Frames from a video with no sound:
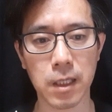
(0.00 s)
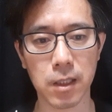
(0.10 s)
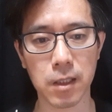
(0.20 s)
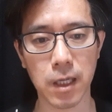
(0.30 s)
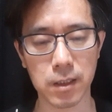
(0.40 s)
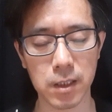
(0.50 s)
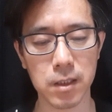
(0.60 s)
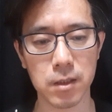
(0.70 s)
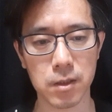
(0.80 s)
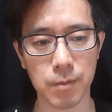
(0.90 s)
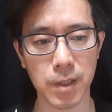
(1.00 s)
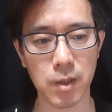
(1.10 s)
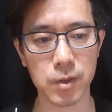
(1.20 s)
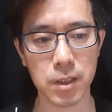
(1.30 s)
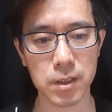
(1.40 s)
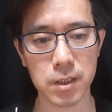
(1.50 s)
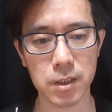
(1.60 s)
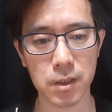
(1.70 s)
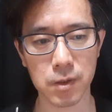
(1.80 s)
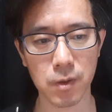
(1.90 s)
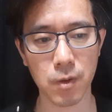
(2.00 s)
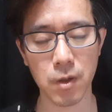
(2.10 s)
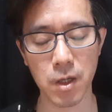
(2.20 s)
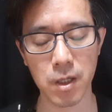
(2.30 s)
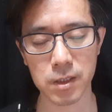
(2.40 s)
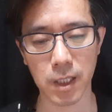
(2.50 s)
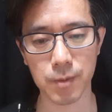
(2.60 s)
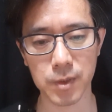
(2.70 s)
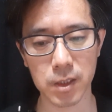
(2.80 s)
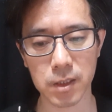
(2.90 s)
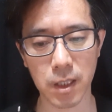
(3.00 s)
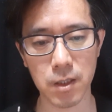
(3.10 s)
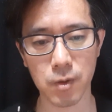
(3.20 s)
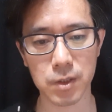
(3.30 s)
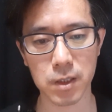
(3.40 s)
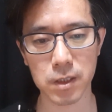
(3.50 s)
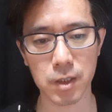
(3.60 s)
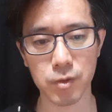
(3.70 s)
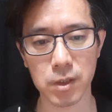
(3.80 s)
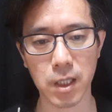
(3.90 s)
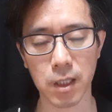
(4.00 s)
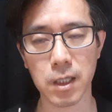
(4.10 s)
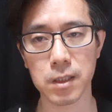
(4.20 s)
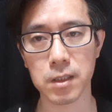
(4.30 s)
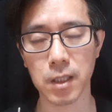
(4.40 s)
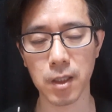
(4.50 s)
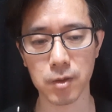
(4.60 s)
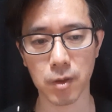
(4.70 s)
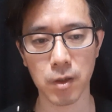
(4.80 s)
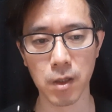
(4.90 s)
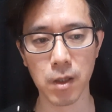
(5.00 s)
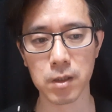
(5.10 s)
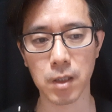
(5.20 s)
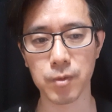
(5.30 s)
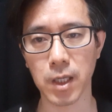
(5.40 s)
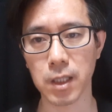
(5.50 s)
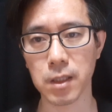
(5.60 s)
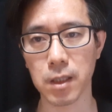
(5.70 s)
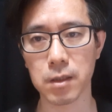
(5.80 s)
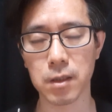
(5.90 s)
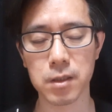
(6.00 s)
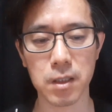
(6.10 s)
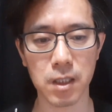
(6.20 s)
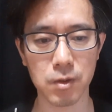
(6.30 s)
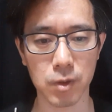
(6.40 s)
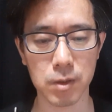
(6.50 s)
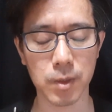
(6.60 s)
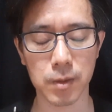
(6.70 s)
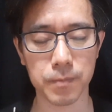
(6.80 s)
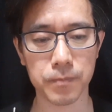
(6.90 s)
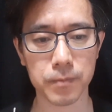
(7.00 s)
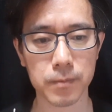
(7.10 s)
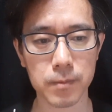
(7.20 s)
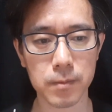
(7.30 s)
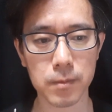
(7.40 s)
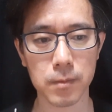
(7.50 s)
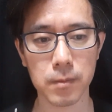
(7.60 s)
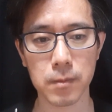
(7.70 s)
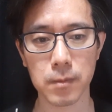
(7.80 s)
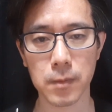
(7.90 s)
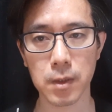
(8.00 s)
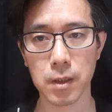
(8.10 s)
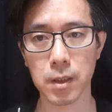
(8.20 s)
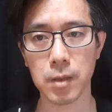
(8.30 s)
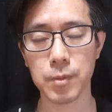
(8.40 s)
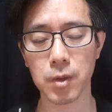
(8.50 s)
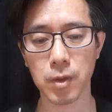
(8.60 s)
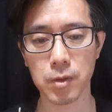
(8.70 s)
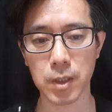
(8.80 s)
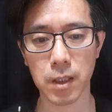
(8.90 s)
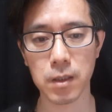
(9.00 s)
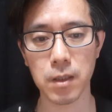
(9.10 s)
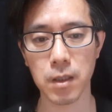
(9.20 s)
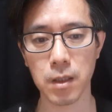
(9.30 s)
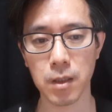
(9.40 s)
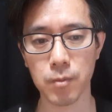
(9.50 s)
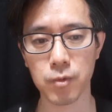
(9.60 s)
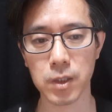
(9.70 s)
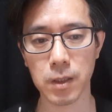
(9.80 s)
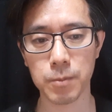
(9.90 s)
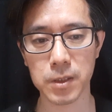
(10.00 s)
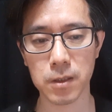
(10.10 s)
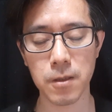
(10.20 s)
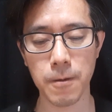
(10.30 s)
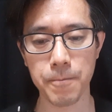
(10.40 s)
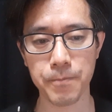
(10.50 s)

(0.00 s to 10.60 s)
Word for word: 가격이 아닌 정말로 실질적으로 사람들이 살려고 접근할 수 있는 가격까지 내려서 처분하겠다는 의지를 가지고 있으면 이 힘들고 어려운 상황을 무리한 빚을